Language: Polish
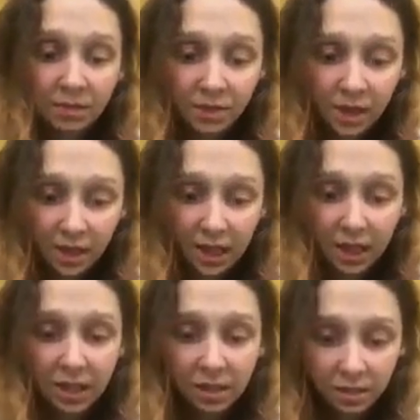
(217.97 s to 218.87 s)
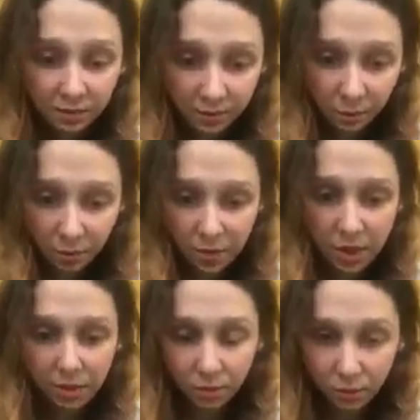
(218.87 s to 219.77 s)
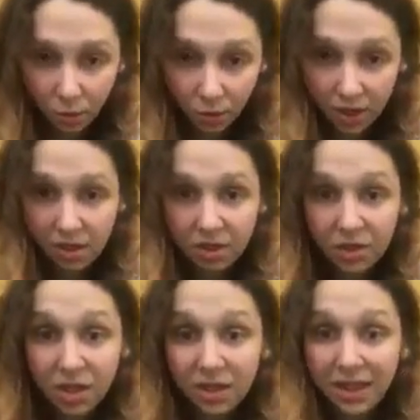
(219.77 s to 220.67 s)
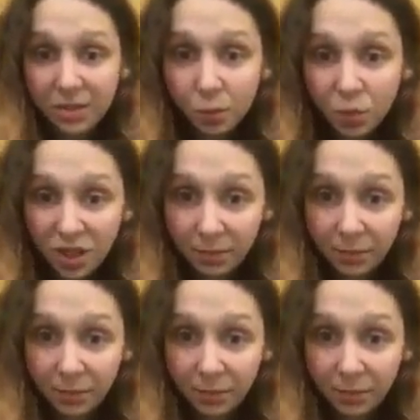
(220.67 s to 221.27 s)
wylęganie wirusa to okres 14 dni.